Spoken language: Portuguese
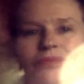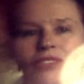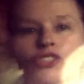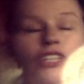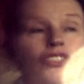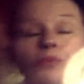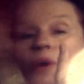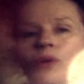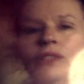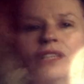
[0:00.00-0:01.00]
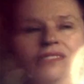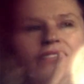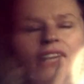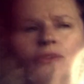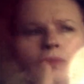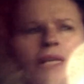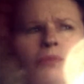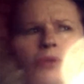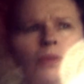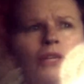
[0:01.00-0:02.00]
Eu já tinha uma outra ideia, não me
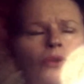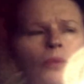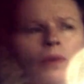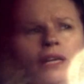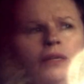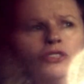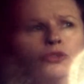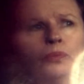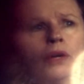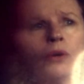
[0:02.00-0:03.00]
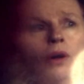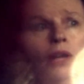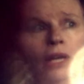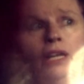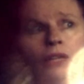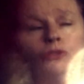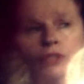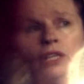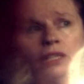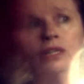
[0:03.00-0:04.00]
lembro bem como é que isso pegou. Eu
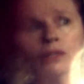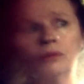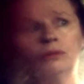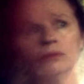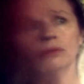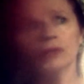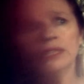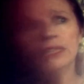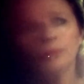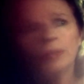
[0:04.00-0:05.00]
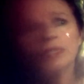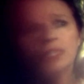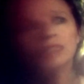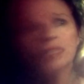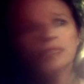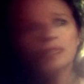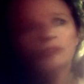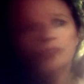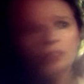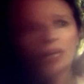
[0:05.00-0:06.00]
sei que com 15 para 16 anos
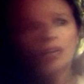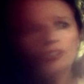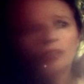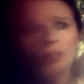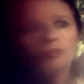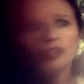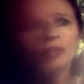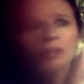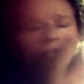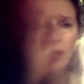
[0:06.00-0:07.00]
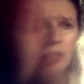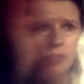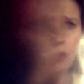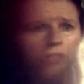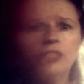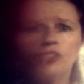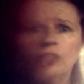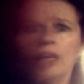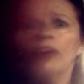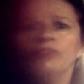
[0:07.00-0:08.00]
de idade eu já decidi,
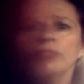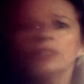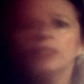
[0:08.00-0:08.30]
quero fazer